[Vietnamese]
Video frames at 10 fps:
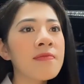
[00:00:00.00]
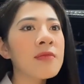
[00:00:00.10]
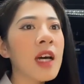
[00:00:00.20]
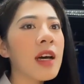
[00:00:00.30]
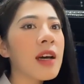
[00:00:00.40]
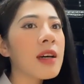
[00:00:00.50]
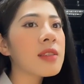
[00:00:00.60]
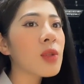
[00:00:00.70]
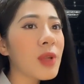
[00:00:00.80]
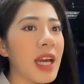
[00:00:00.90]
Và
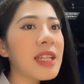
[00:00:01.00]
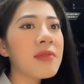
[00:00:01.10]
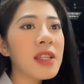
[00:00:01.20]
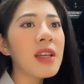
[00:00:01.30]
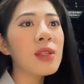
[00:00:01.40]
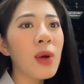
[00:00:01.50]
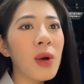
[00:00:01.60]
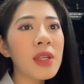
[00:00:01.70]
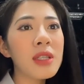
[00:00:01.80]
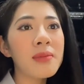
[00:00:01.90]
tối nay thì vẫn thế
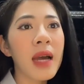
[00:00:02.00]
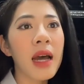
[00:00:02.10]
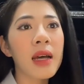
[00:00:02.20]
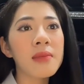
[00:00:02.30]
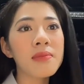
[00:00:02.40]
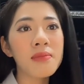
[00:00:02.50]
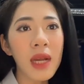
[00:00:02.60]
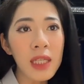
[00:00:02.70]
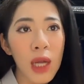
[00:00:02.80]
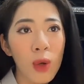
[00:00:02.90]
thôi nhưng mà
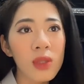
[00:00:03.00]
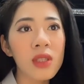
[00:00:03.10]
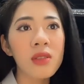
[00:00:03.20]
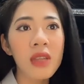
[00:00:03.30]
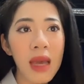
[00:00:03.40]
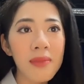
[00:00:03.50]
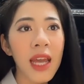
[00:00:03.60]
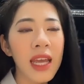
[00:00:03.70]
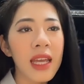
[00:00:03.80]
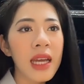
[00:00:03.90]
bắt đầu từ đêm
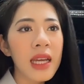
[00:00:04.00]
nay